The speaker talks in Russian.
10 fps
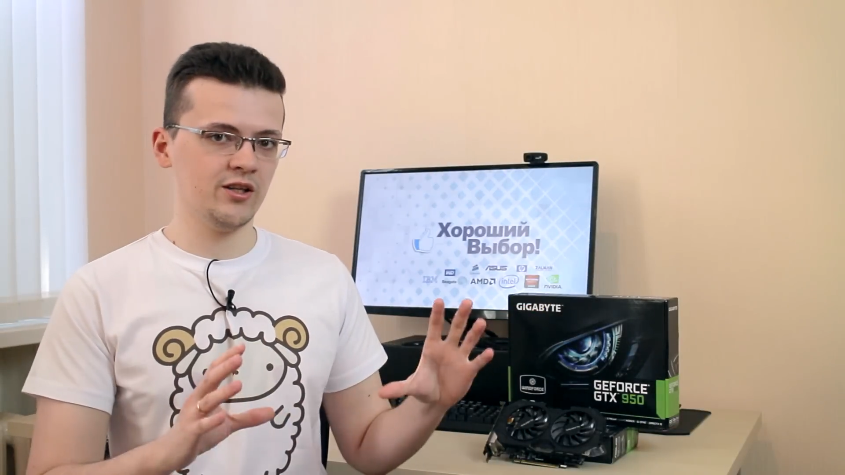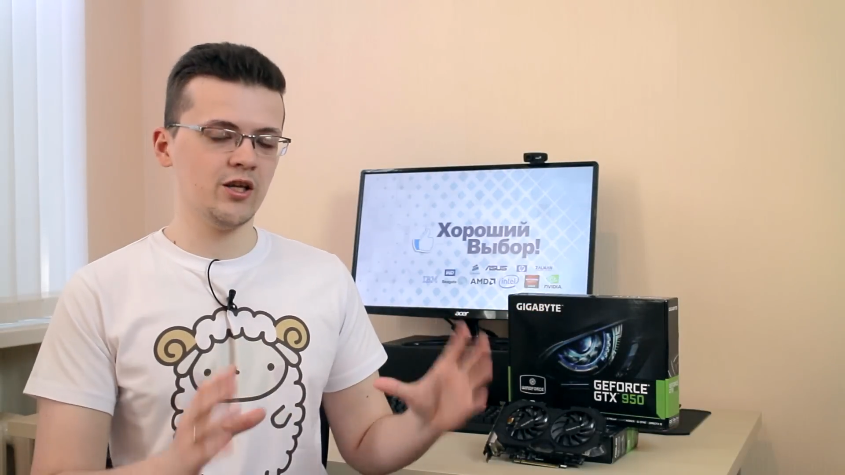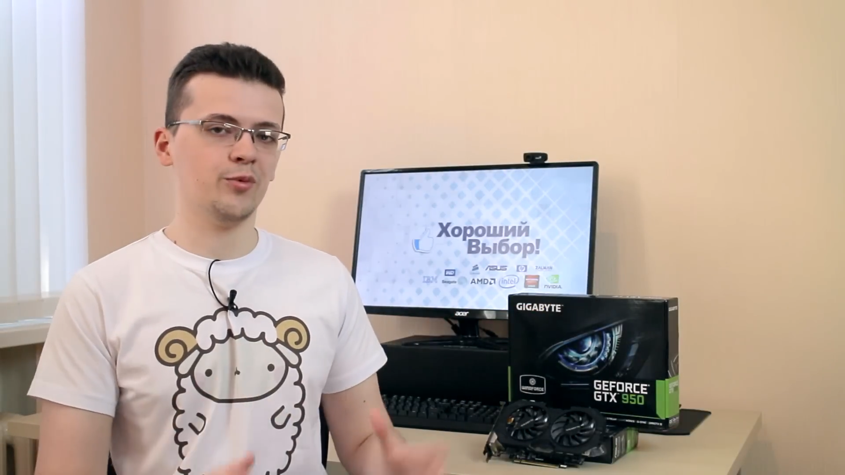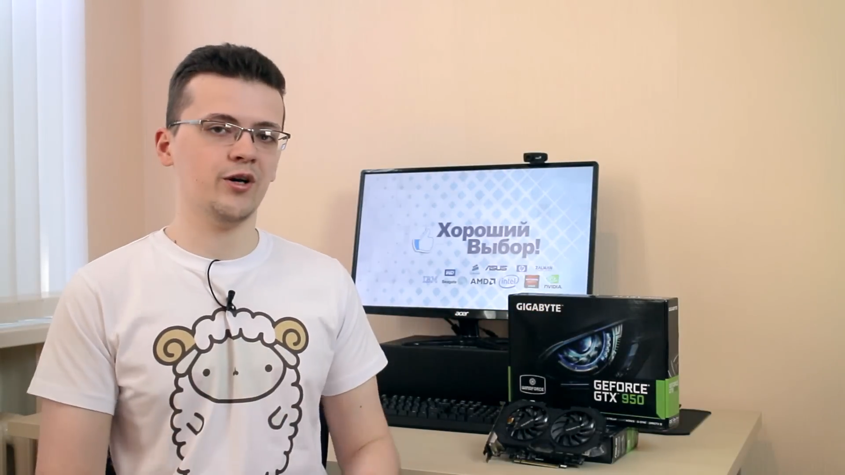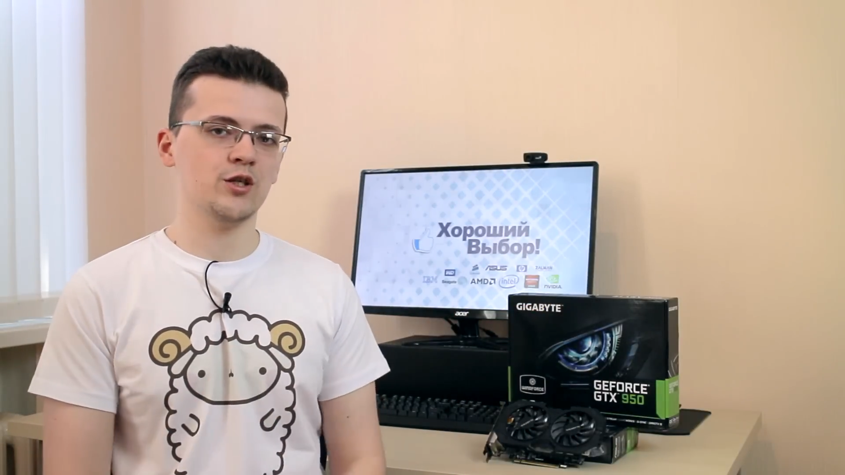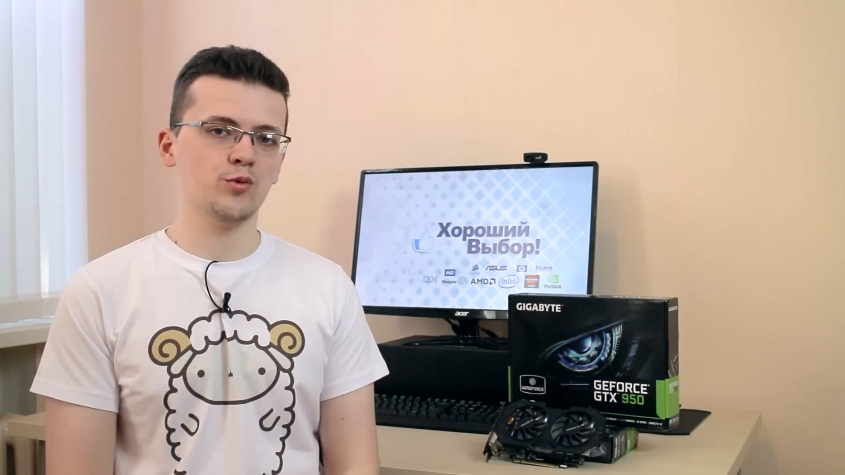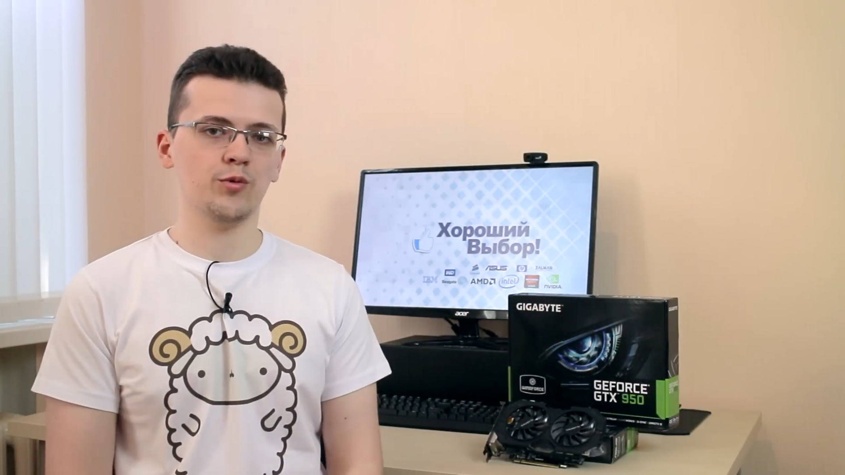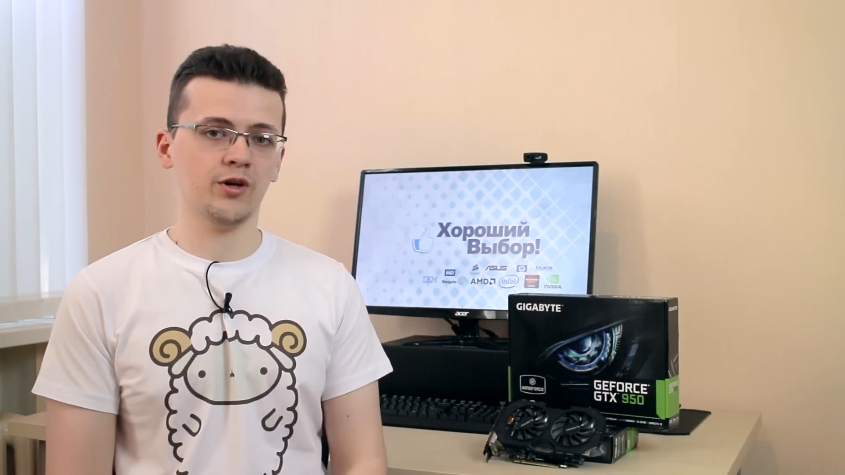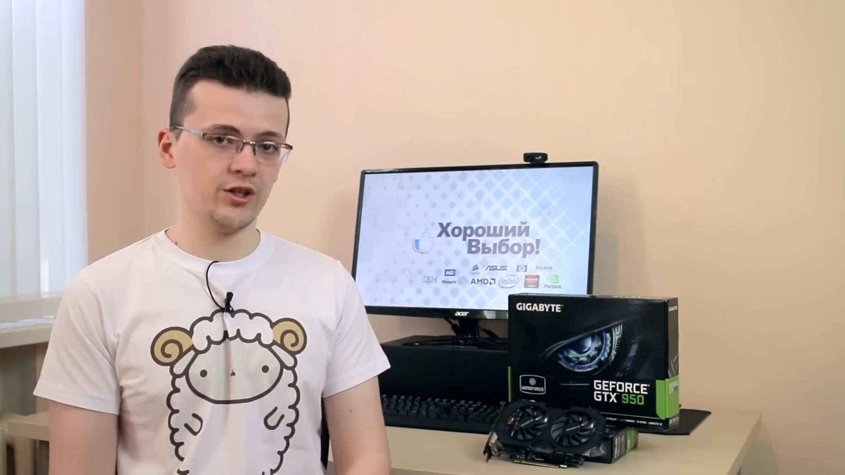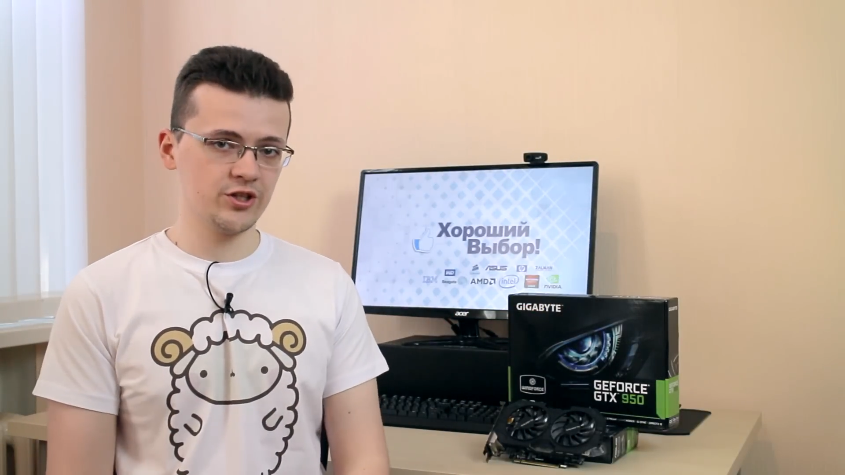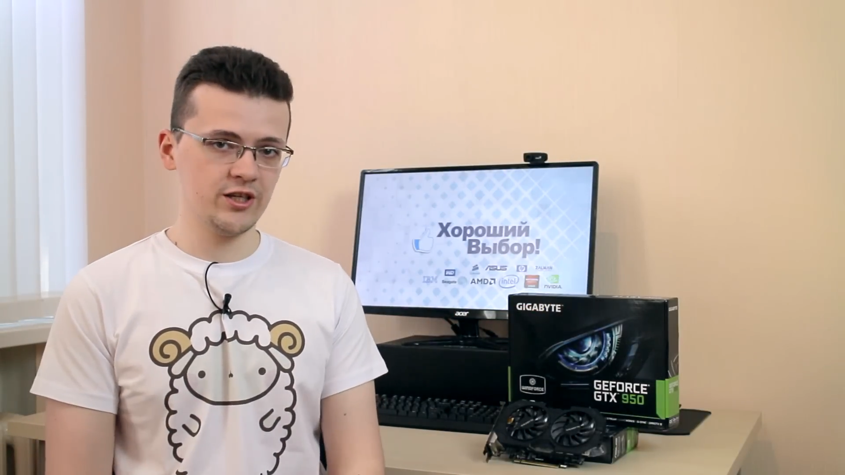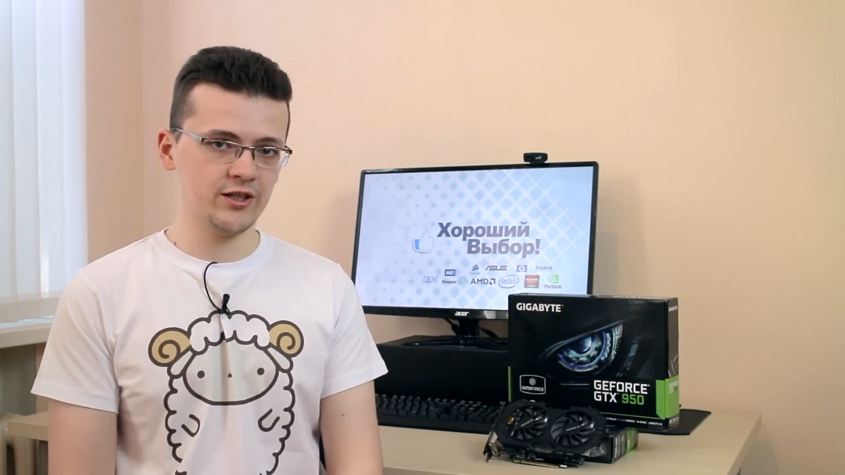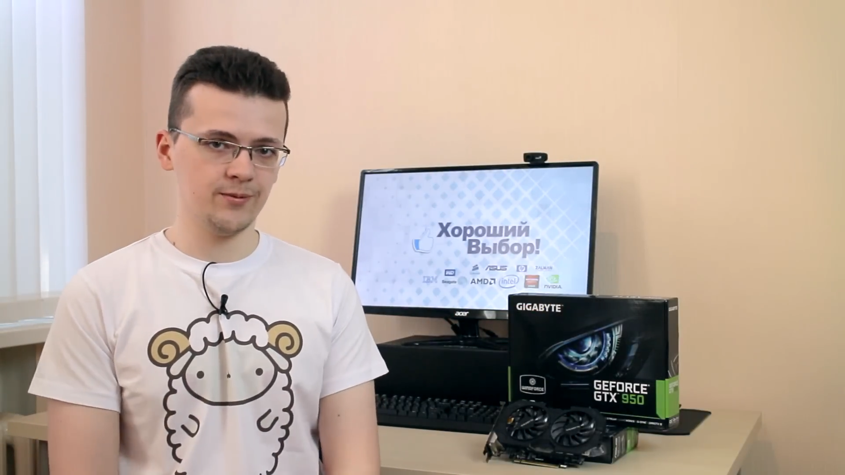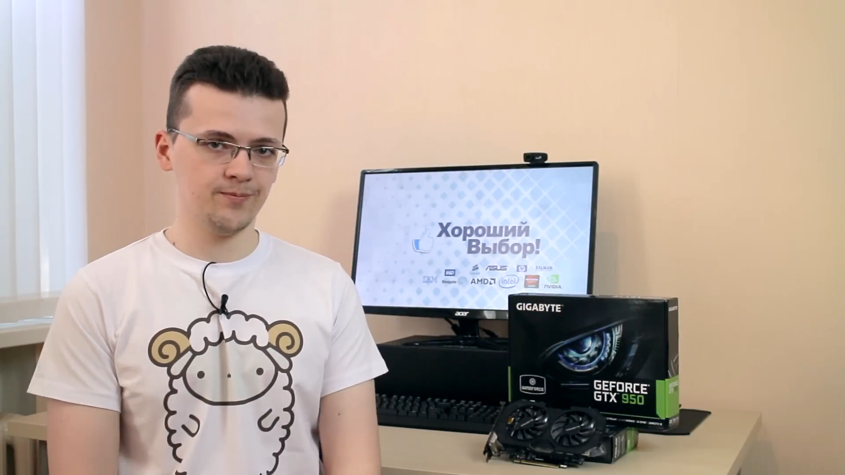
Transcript: необходимым охлаждением.